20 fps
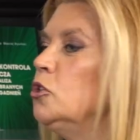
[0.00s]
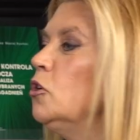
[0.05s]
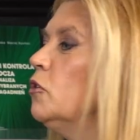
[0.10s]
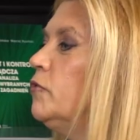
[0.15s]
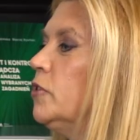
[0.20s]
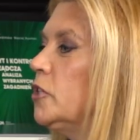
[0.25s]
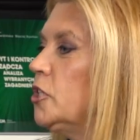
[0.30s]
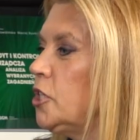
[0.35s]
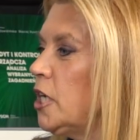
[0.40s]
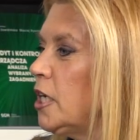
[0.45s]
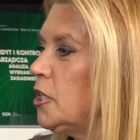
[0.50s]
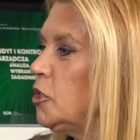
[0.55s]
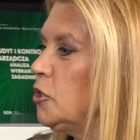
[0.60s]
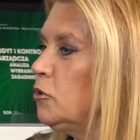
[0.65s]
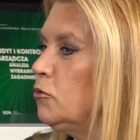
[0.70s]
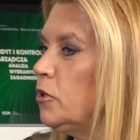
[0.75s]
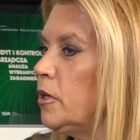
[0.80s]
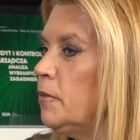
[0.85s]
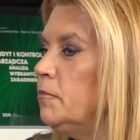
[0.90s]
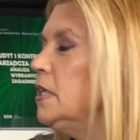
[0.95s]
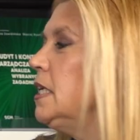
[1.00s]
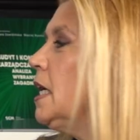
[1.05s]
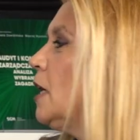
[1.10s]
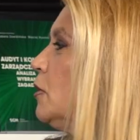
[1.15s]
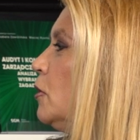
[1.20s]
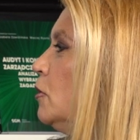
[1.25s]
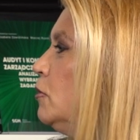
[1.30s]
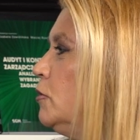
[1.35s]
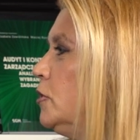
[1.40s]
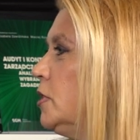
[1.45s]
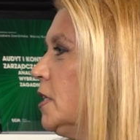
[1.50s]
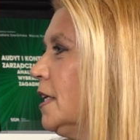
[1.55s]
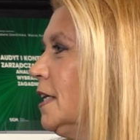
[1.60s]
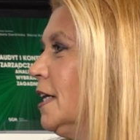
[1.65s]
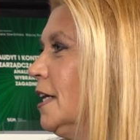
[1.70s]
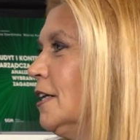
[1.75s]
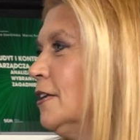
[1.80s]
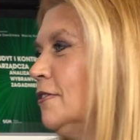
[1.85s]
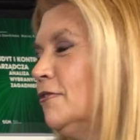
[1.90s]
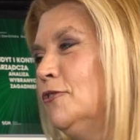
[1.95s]
nowych rzeczy, które my jako ludzie
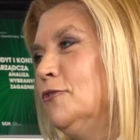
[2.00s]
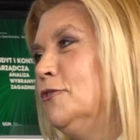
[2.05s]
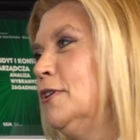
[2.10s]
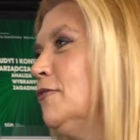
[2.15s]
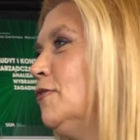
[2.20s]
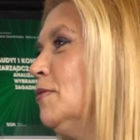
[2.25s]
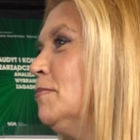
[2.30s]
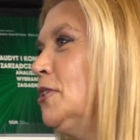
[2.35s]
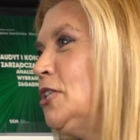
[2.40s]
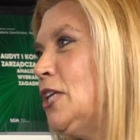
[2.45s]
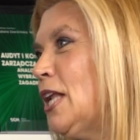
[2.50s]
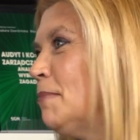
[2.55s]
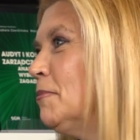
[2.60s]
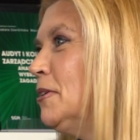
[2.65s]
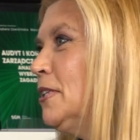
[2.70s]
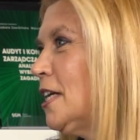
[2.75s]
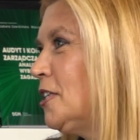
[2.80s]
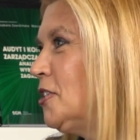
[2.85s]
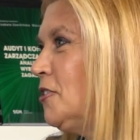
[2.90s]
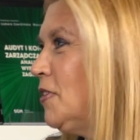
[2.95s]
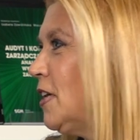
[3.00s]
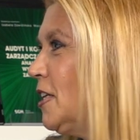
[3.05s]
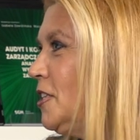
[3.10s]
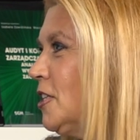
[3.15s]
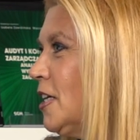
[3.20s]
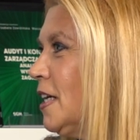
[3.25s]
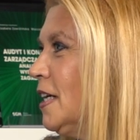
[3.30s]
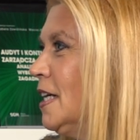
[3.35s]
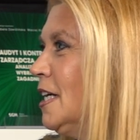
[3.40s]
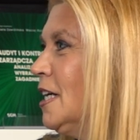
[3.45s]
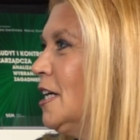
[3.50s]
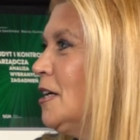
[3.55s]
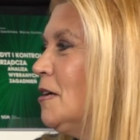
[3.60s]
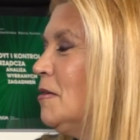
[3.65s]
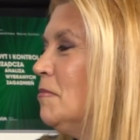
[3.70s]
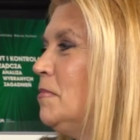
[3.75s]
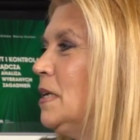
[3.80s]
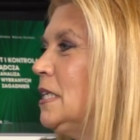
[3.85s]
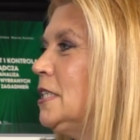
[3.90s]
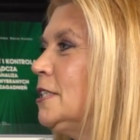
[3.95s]
w ogóle wymyślamy na świecie.
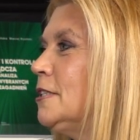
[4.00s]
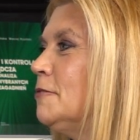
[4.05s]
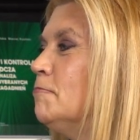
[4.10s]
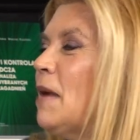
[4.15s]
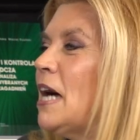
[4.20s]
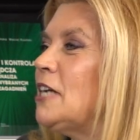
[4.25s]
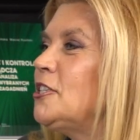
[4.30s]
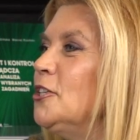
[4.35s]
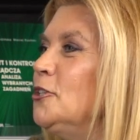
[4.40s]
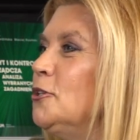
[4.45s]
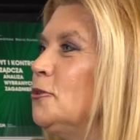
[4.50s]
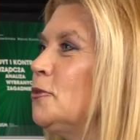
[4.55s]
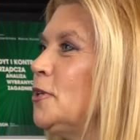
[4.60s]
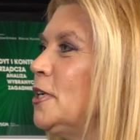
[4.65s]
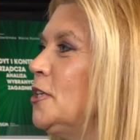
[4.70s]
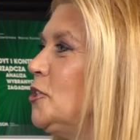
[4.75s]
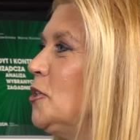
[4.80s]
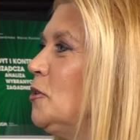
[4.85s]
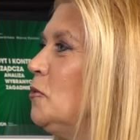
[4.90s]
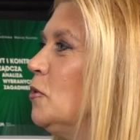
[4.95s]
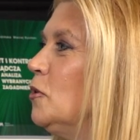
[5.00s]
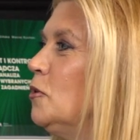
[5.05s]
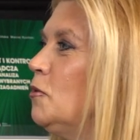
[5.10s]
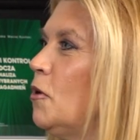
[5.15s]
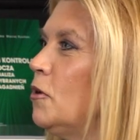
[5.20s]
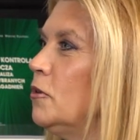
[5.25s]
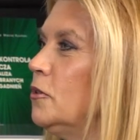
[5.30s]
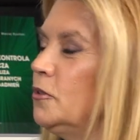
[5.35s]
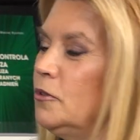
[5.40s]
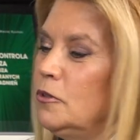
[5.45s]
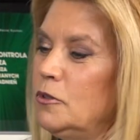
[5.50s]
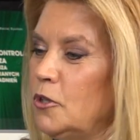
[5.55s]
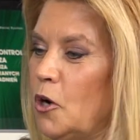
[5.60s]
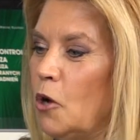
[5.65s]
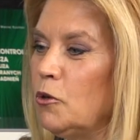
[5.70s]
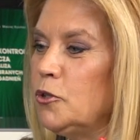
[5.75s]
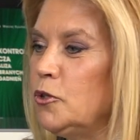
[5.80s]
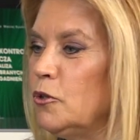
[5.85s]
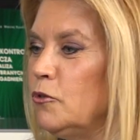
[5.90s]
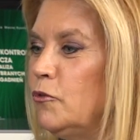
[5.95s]
Bez marzeń, które się
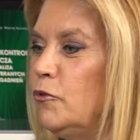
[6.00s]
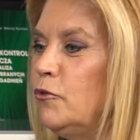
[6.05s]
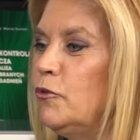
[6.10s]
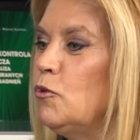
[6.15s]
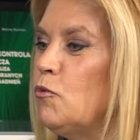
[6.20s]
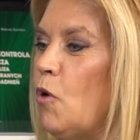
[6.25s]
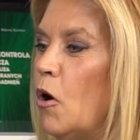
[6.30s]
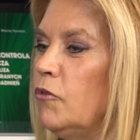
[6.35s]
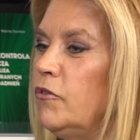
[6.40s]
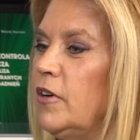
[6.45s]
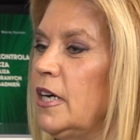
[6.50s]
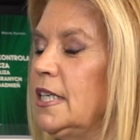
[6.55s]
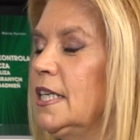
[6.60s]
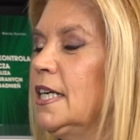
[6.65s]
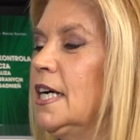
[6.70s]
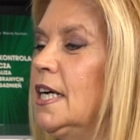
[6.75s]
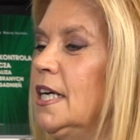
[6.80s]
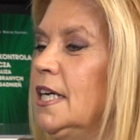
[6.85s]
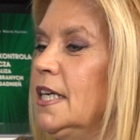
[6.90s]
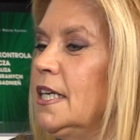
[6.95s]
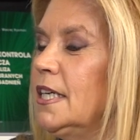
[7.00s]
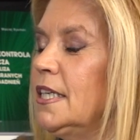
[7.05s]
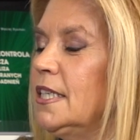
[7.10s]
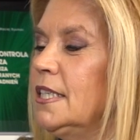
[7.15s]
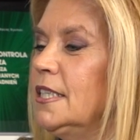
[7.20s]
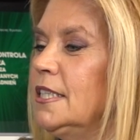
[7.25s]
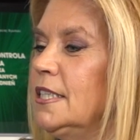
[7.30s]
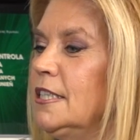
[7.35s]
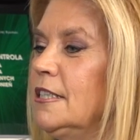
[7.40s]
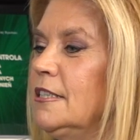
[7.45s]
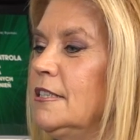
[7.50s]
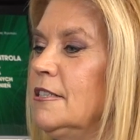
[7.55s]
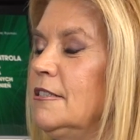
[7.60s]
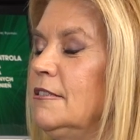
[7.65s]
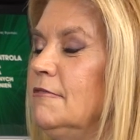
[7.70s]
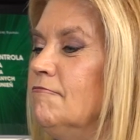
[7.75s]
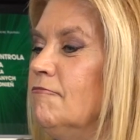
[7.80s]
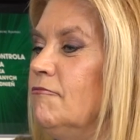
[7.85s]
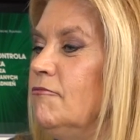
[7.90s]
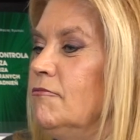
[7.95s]
rodzą w głowach e,
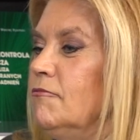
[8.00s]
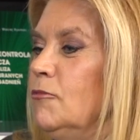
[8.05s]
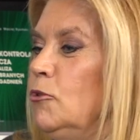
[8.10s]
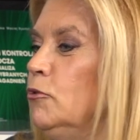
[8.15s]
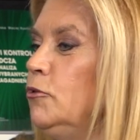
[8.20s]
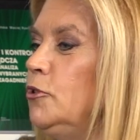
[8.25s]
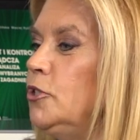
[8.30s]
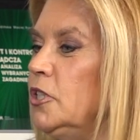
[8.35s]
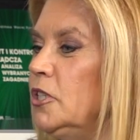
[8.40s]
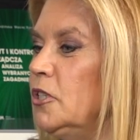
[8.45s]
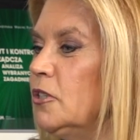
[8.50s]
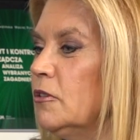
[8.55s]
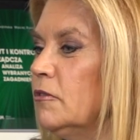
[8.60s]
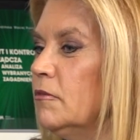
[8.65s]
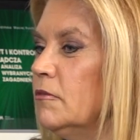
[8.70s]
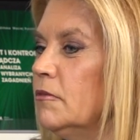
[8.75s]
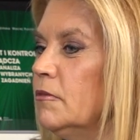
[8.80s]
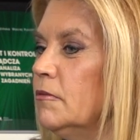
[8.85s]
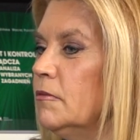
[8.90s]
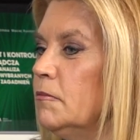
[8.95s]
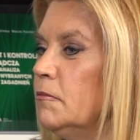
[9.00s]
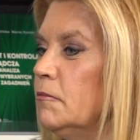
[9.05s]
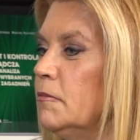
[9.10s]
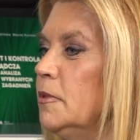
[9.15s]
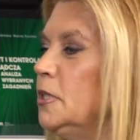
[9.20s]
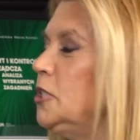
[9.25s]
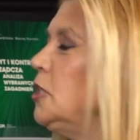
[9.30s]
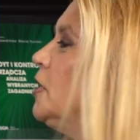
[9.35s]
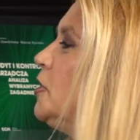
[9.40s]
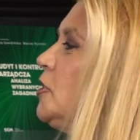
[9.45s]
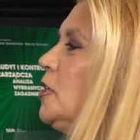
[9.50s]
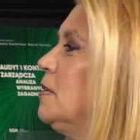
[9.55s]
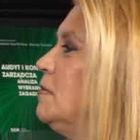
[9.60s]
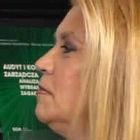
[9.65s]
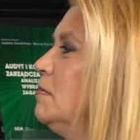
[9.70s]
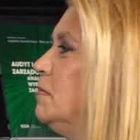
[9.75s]
ludzi, no myślę, że